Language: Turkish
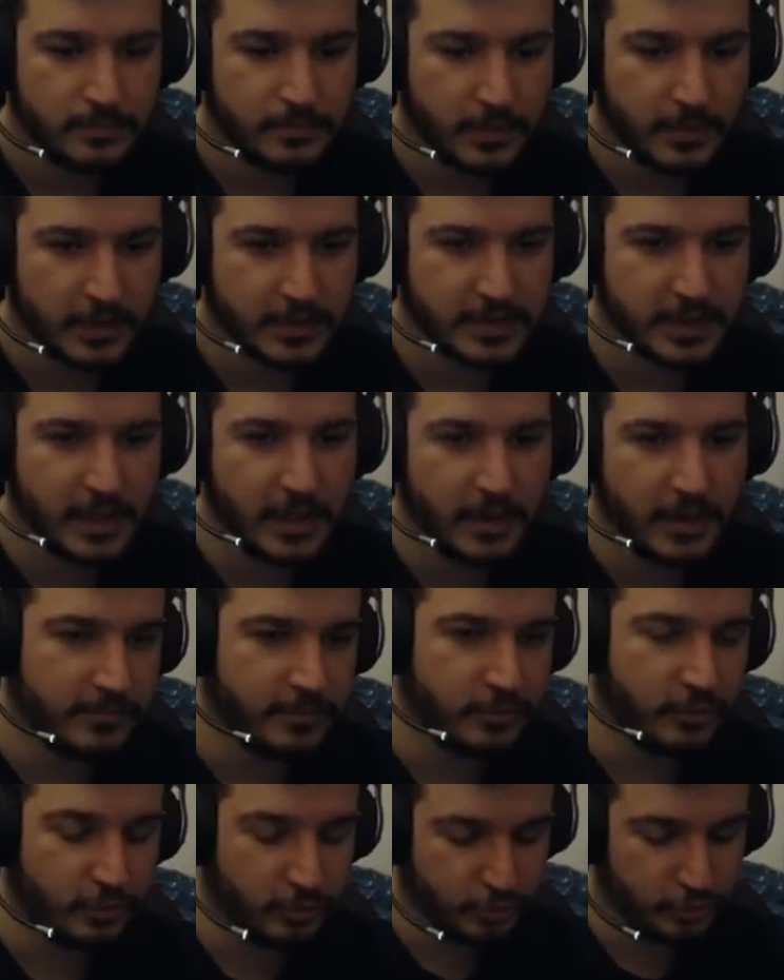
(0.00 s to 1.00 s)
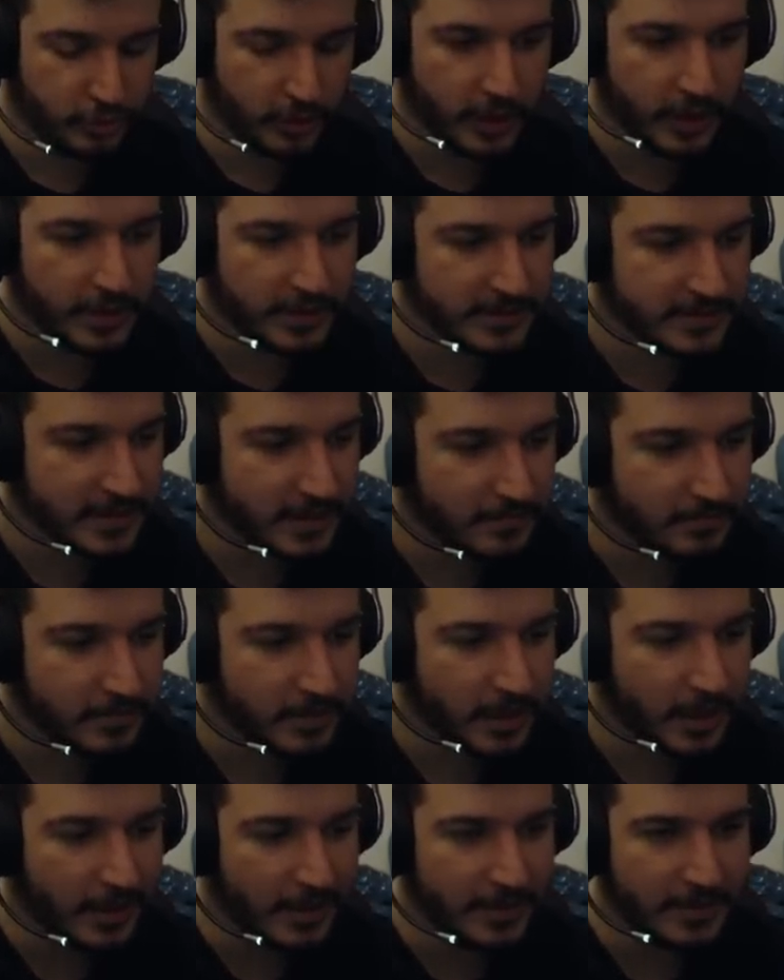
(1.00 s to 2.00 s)
Baksana. dönüş Dönüşte alsam mı?
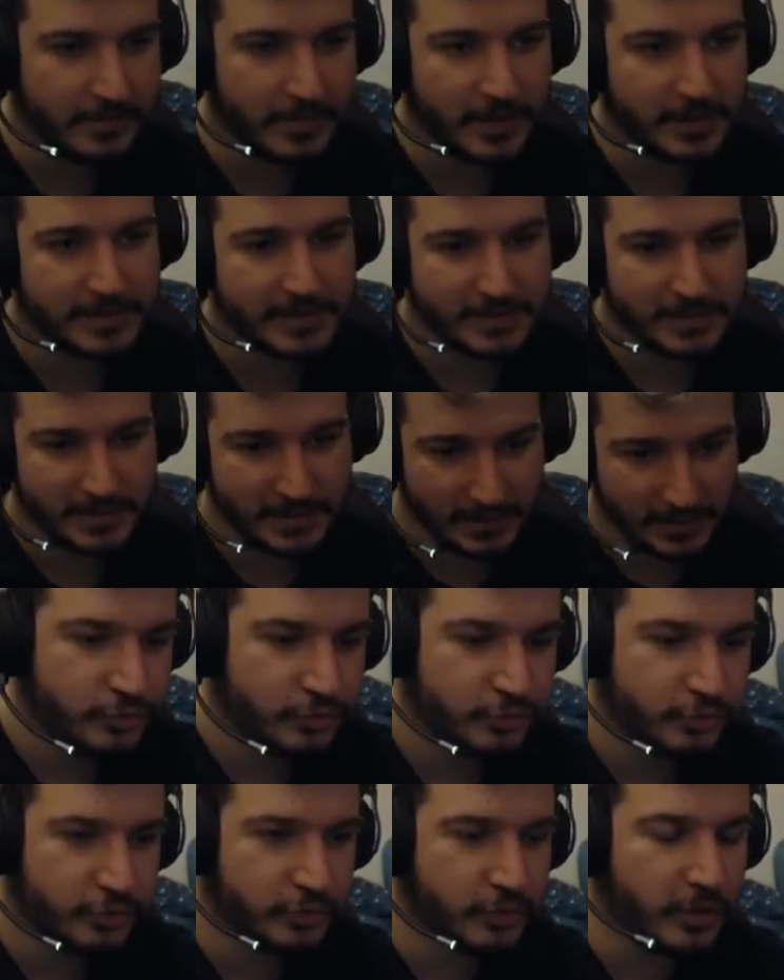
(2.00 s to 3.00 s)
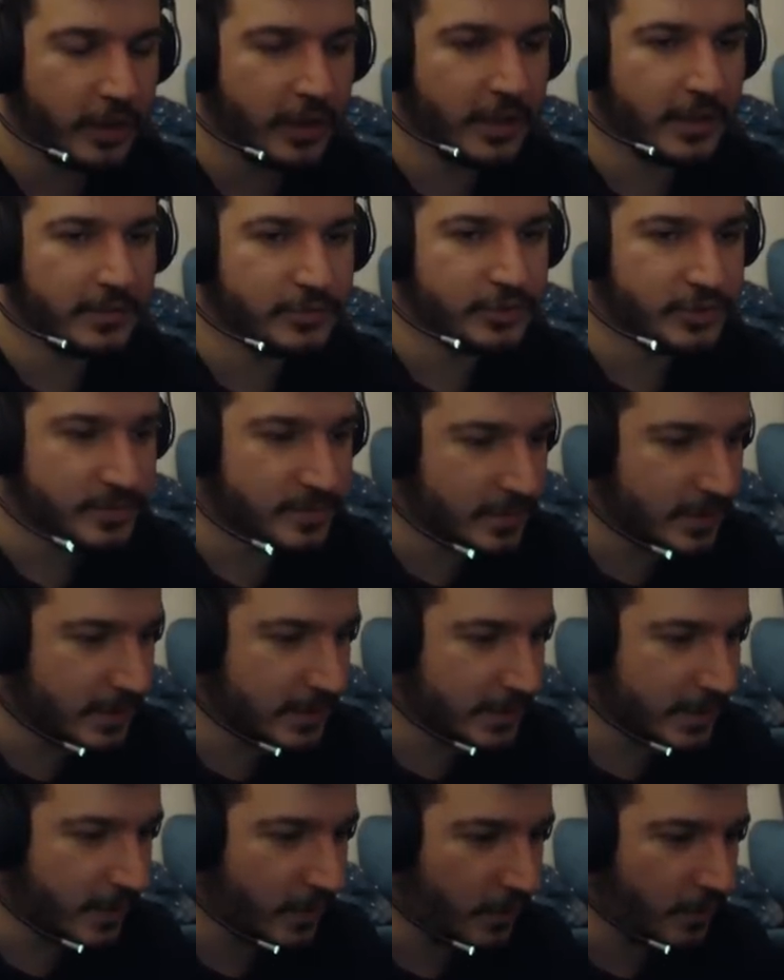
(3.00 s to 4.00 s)
Alayım anasını satayım. Şunu alalım
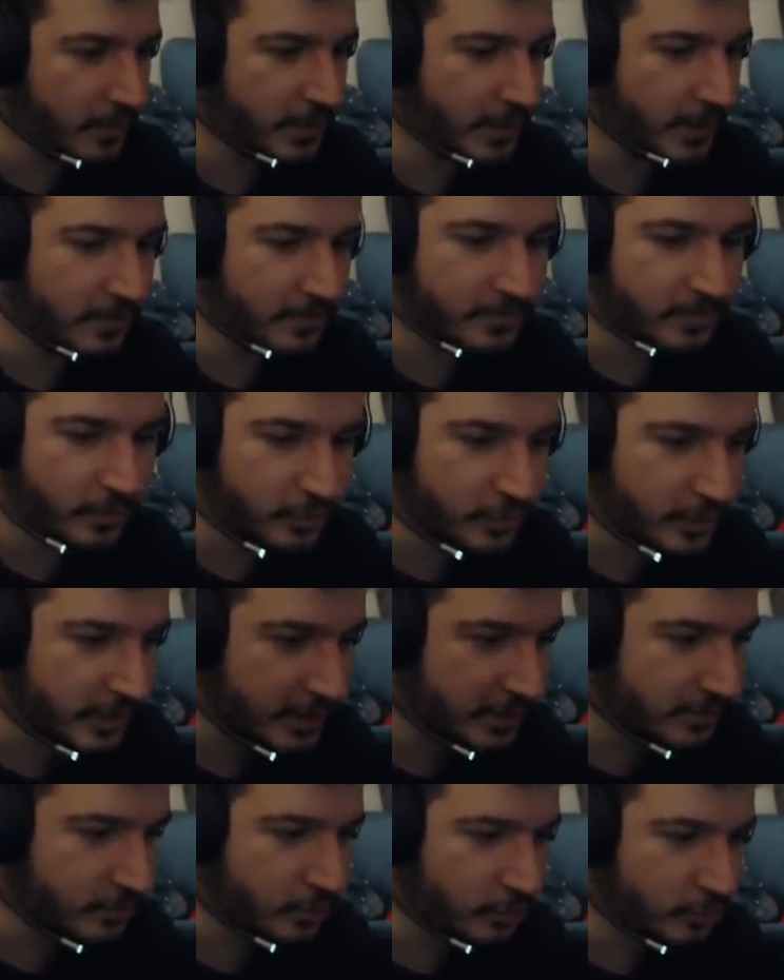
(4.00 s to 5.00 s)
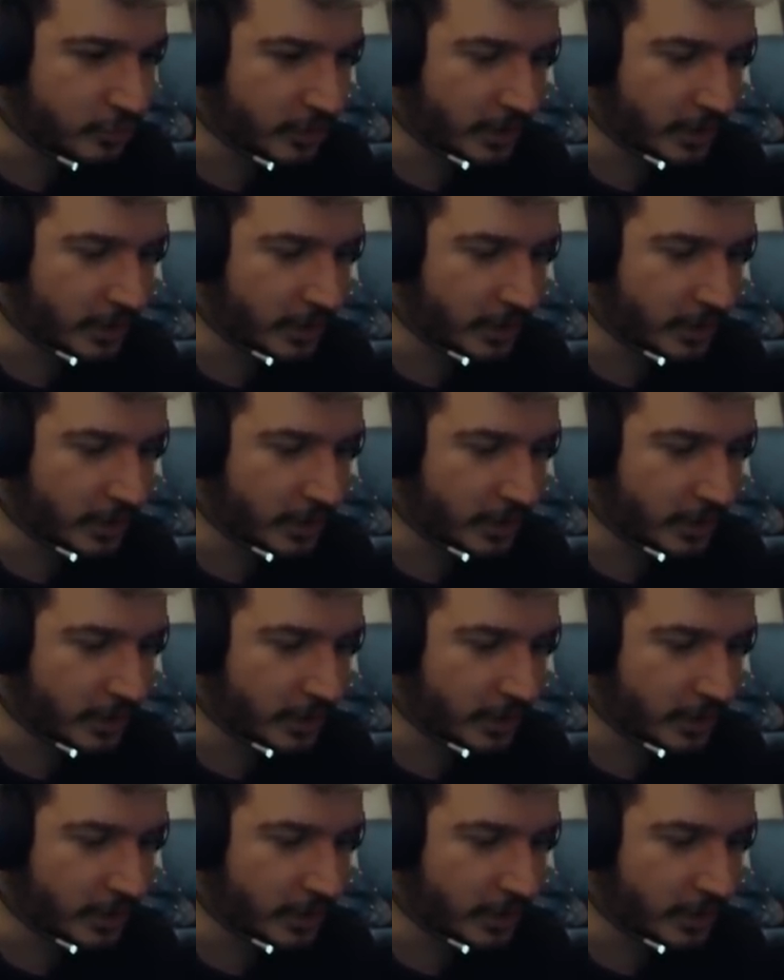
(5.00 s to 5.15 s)
şimdilik. Devam edelim. Bota gideyim de ulti